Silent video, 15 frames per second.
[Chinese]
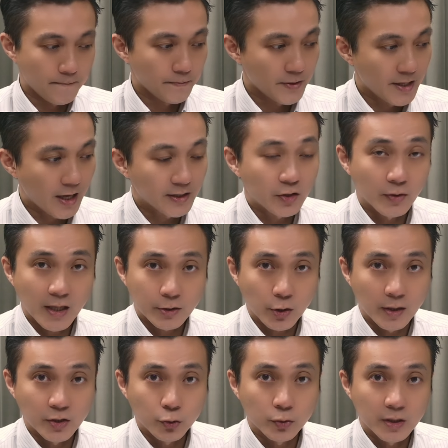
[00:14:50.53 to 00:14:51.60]
你了解我在
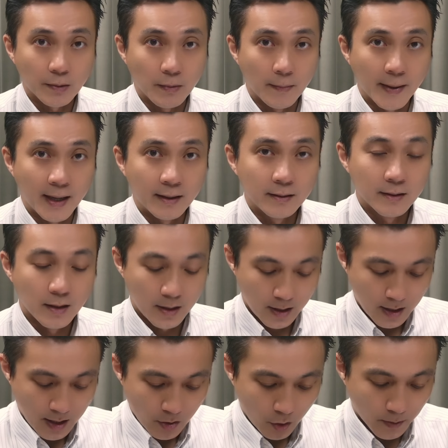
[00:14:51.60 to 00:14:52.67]
陈述什么吗？
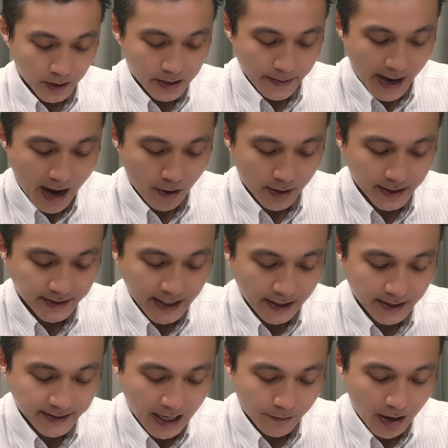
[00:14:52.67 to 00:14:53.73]
我们这边还有人三
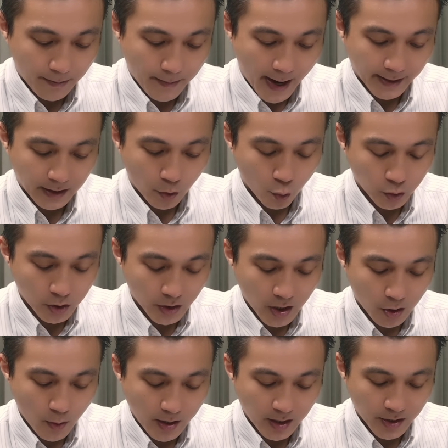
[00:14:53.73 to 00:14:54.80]
十三万买的，五十
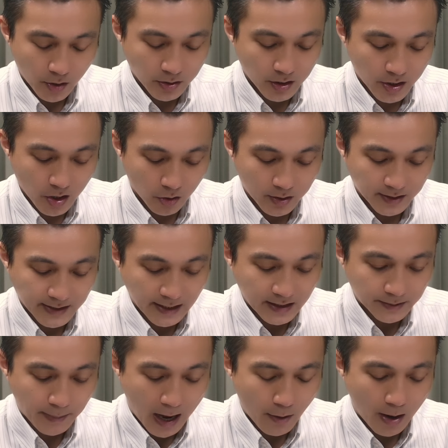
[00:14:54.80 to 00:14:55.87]
六万的，六十六的，三
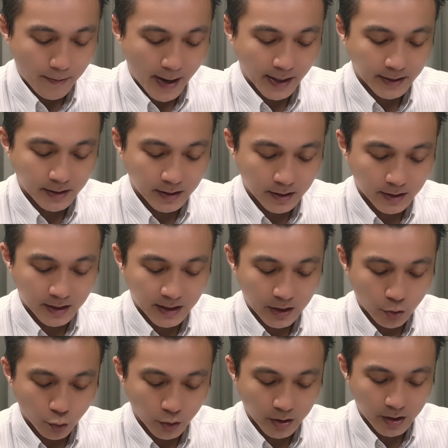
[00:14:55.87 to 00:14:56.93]
十八万买的，四十
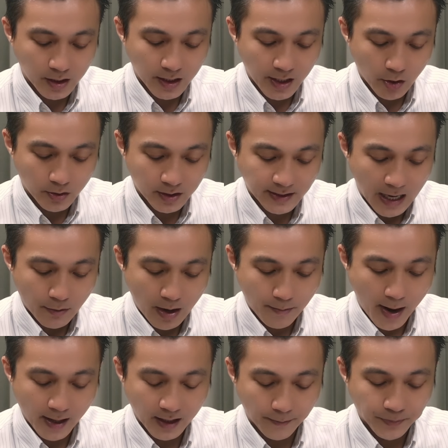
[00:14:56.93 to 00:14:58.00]
七、五十一、六十三万
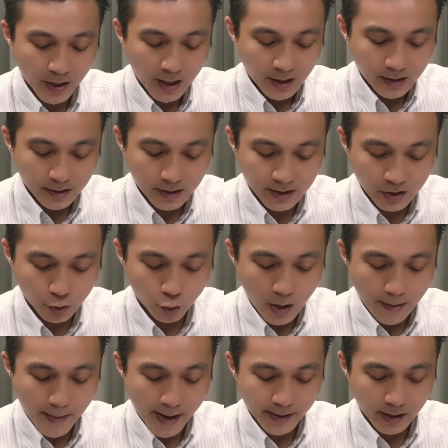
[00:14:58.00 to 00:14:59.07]
买的，四十五
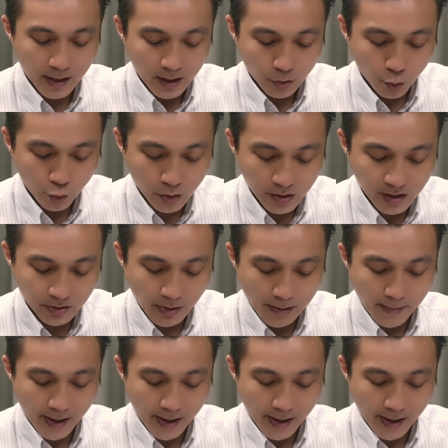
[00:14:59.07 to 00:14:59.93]
万买的，五十四万